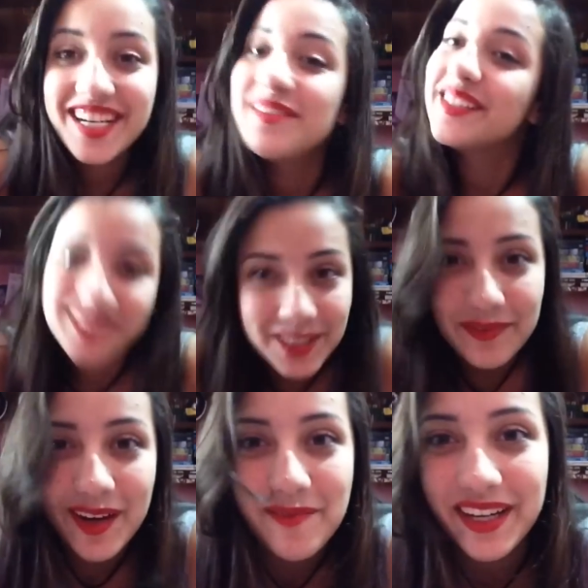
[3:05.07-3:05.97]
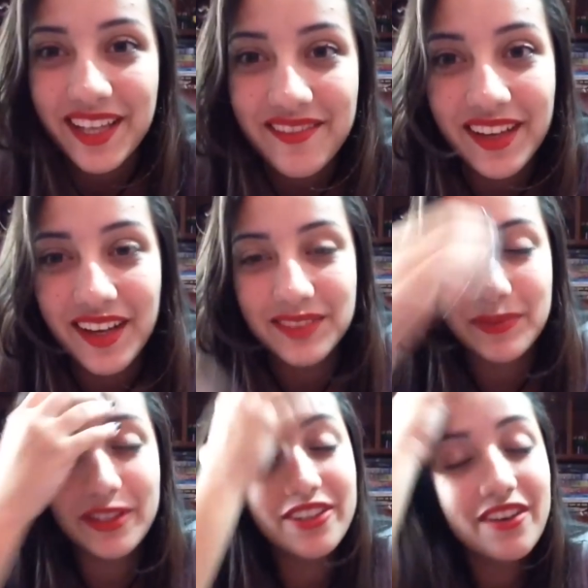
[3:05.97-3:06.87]
Acabei dando spoiler pra quem vê Gossip
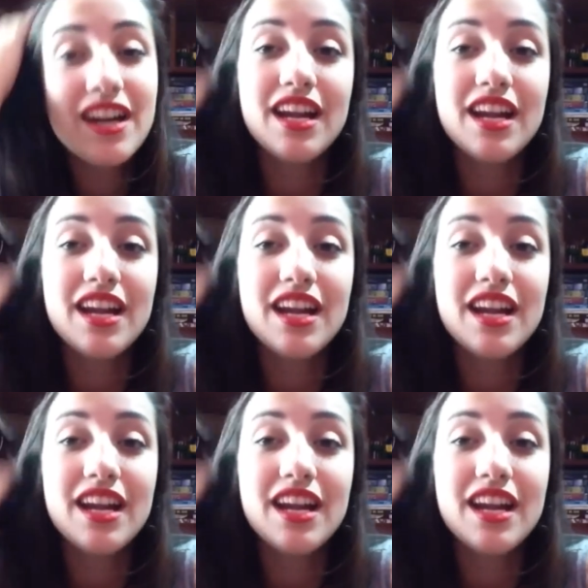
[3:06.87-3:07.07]
Girl.